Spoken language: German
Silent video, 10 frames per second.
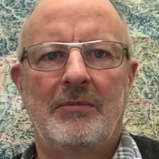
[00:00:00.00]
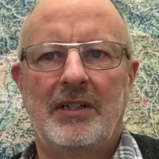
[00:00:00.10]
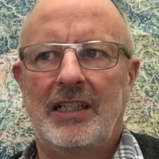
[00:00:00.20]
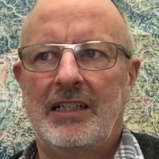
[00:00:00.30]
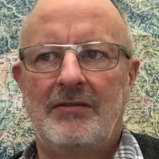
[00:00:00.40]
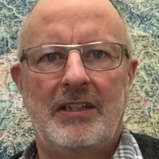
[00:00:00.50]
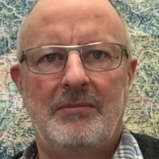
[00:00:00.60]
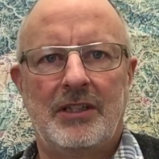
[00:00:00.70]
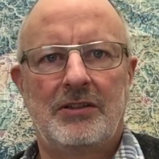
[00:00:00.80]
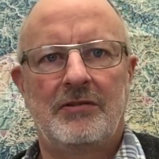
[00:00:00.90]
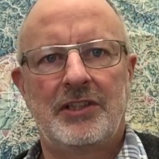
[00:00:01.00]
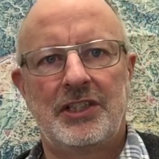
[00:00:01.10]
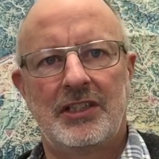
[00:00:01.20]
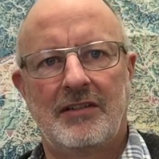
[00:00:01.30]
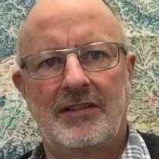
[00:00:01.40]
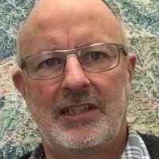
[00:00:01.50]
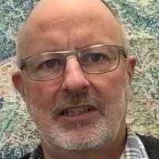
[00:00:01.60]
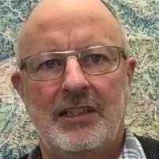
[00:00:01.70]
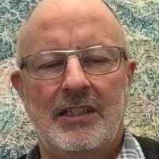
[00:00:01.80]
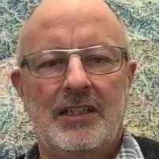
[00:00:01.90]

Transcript: wenn man irgendwie im naturwissenschaftlichen